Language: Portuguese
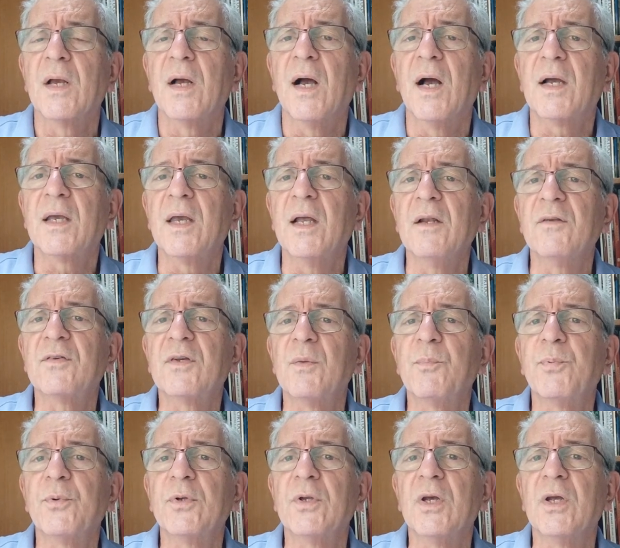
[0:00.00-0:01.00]
aqueles que
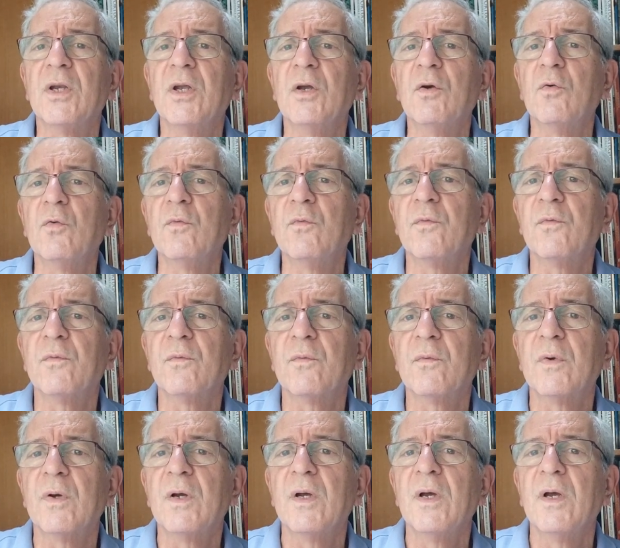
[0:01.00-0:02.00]
poderiam
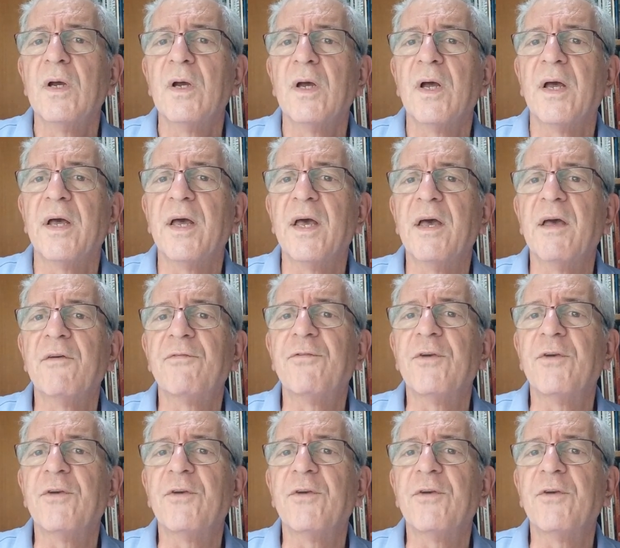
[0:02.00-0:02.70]
é,